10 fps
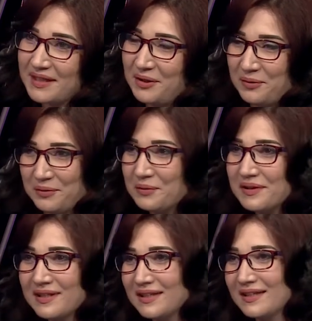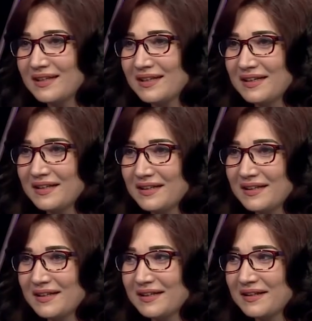اعذرني
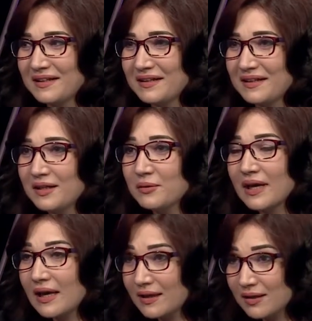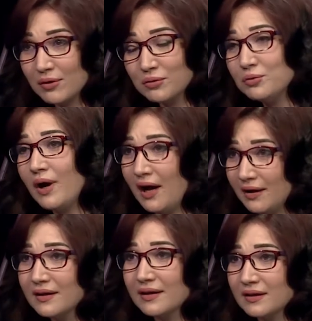آه لو كان الموضوع
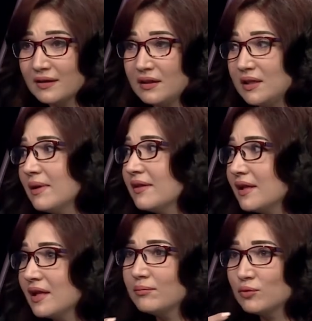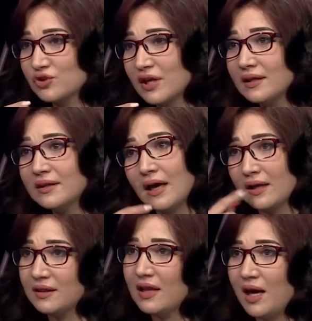حقيقي لماذا لم
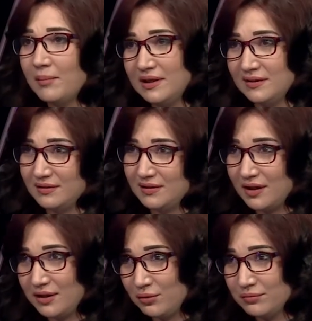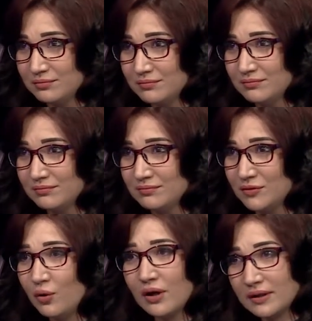نشاهدها اثناء عمليه التقيؤ؟
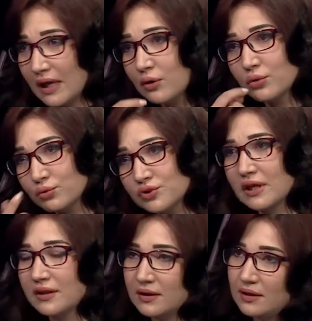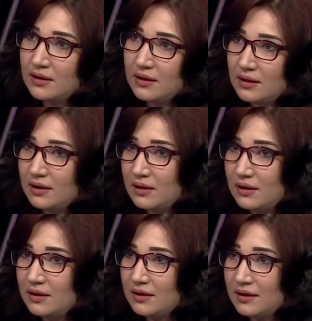اثناء خروج هذه
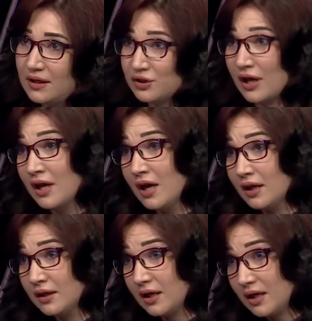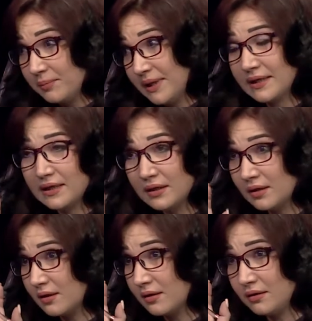الاشياء انا انا عم بحكيك
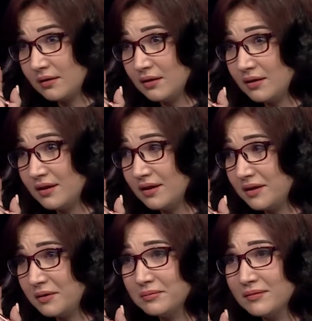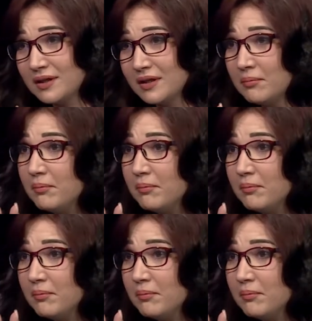آه، منطقي لا